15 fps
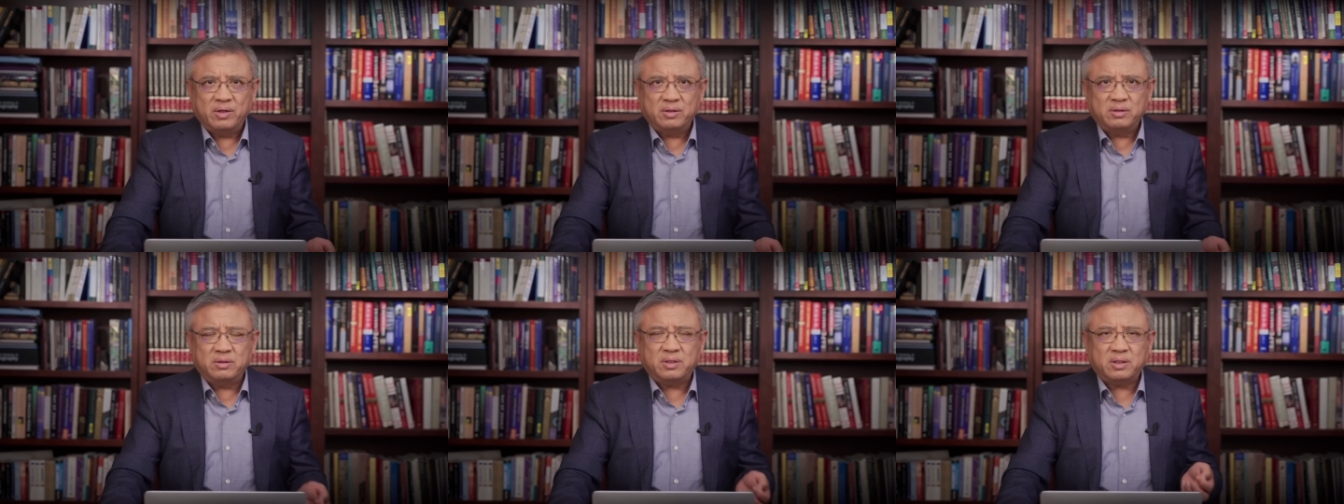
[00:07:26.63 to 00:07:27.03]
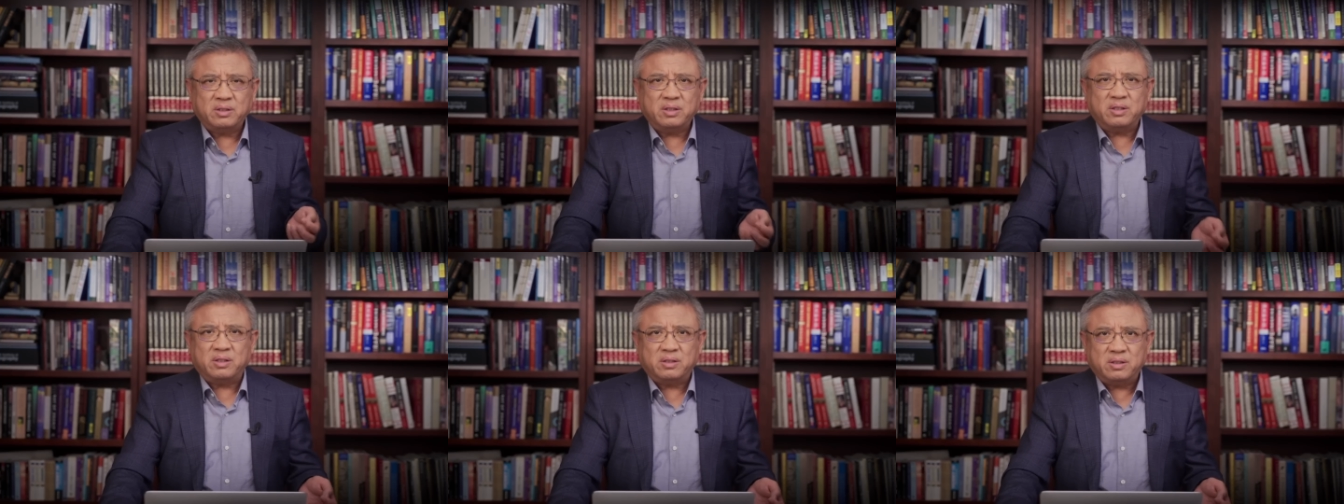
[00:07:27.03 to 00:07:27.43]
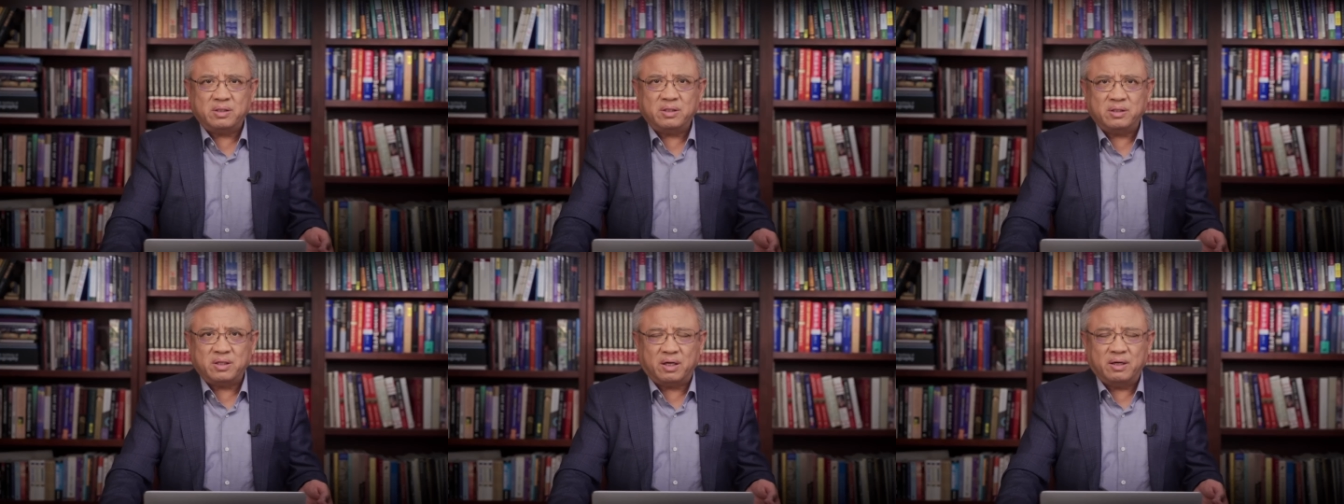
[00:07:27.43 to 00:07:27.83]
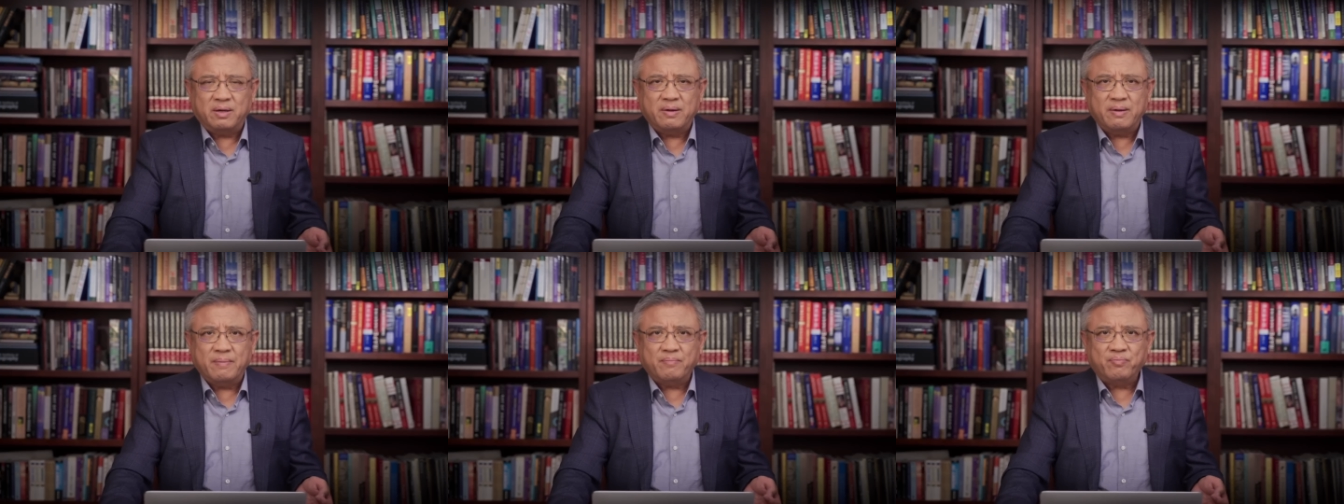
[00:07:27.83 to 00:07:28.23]
就在这件事情上，
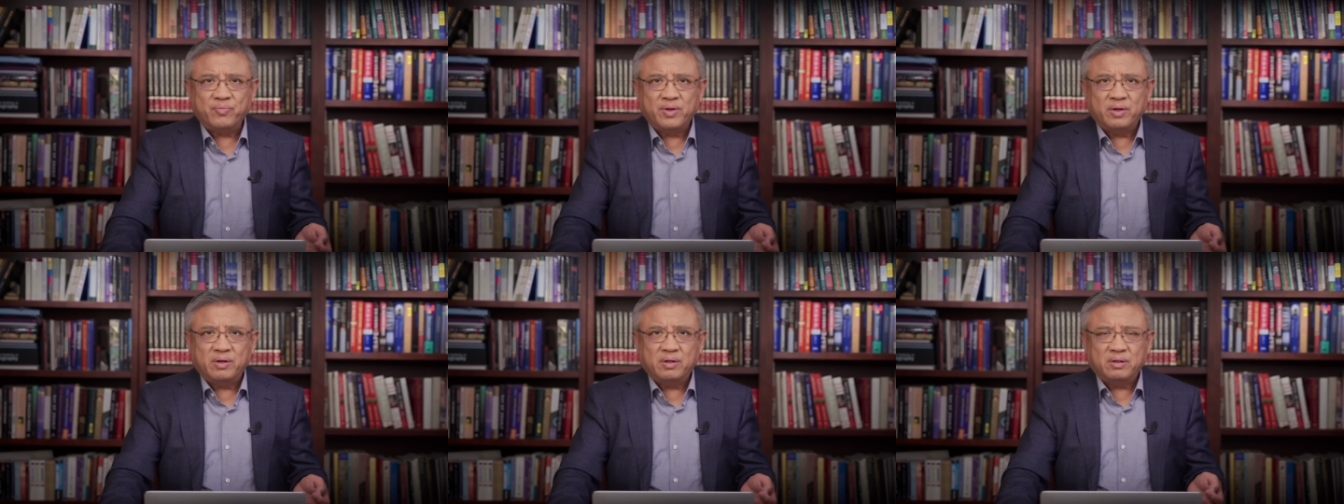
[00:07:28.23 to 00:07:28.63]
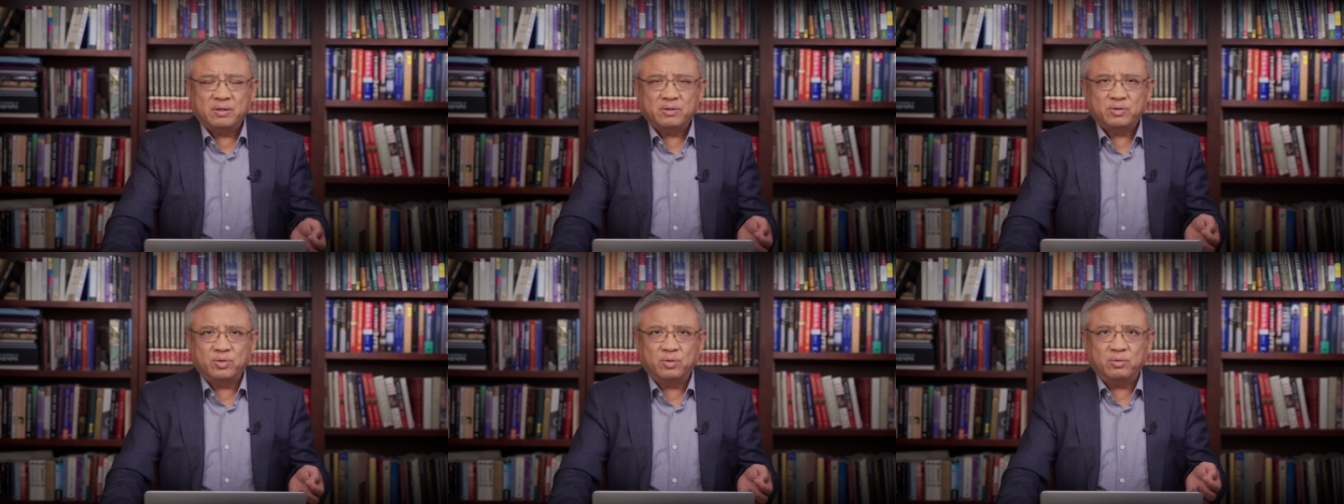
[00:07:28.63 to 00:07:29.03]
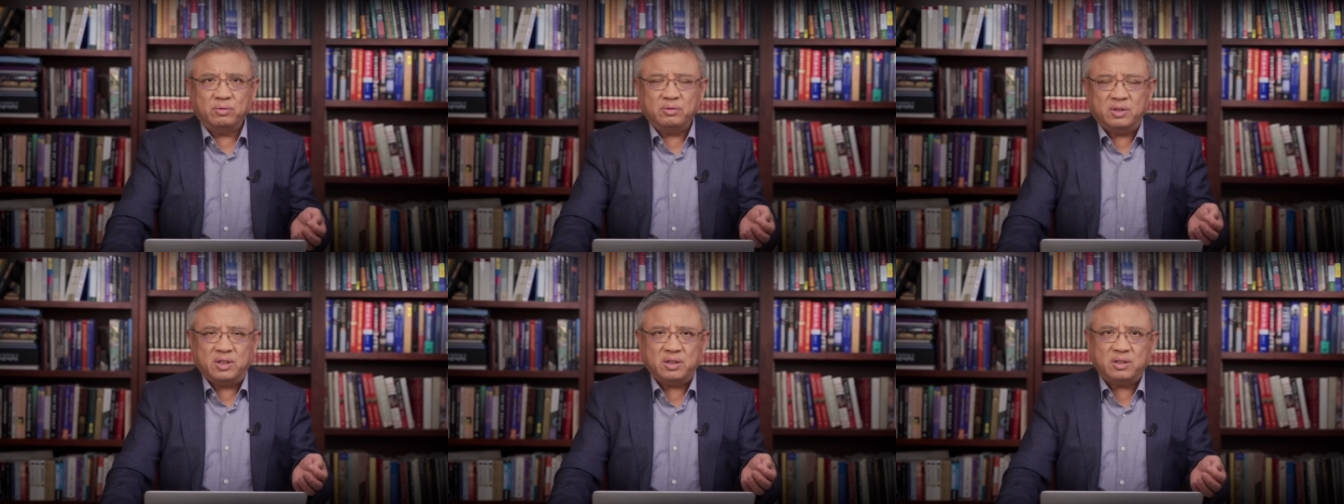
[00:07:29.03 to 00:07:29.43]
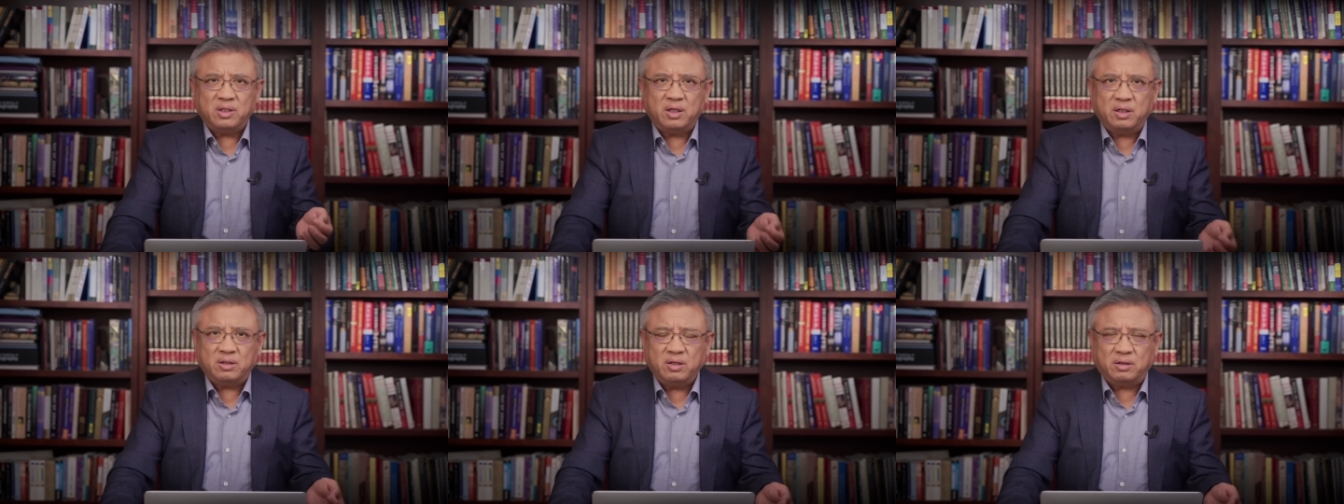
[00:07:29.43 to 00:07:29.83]
中共已经
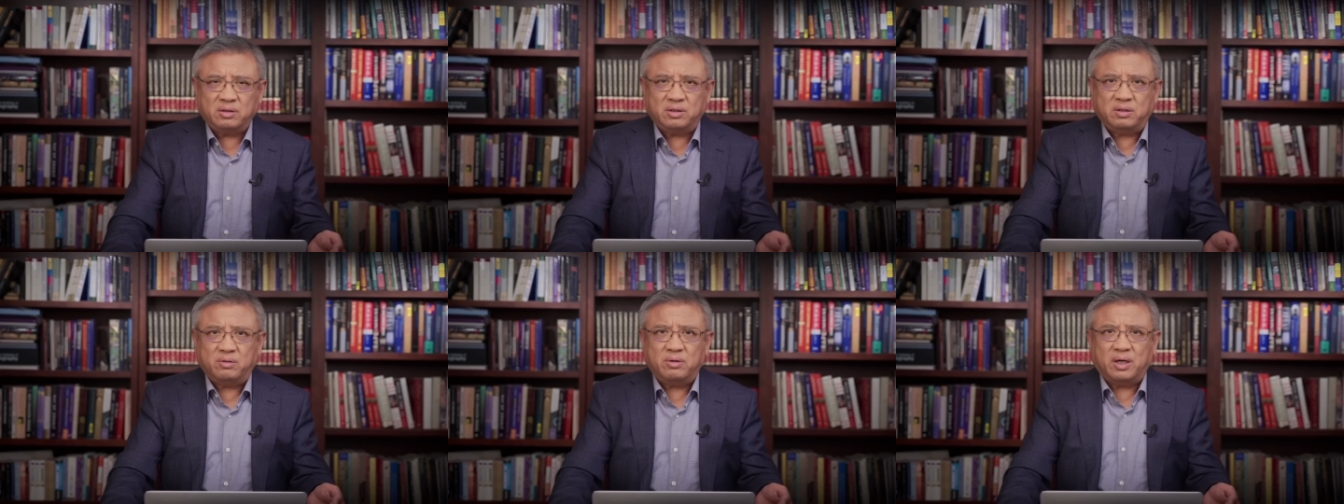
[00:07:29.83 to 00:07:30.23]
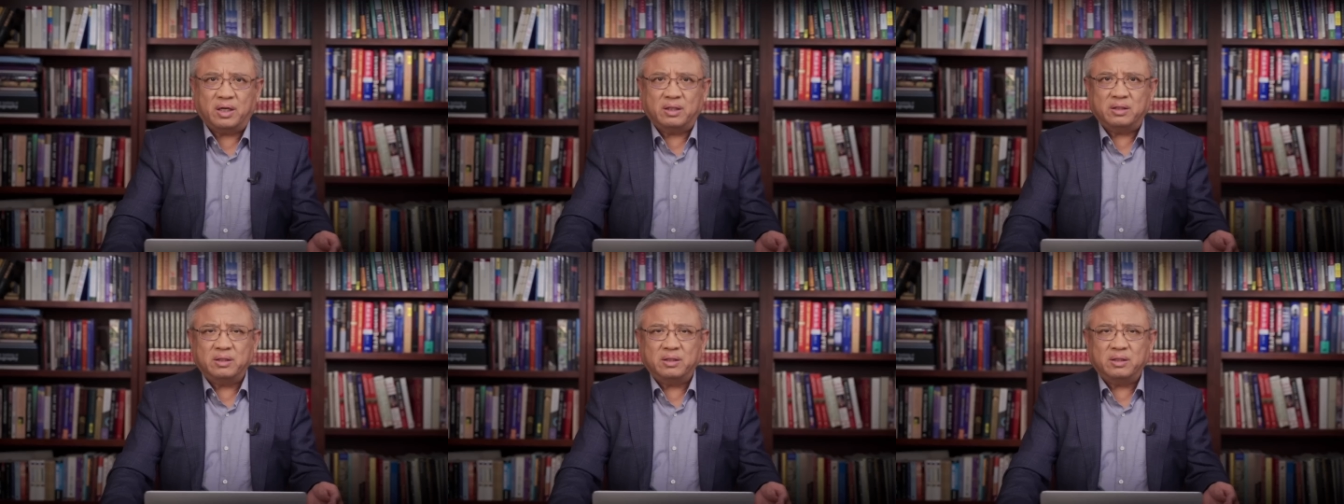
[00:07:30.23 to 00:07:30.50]
定了调子的话，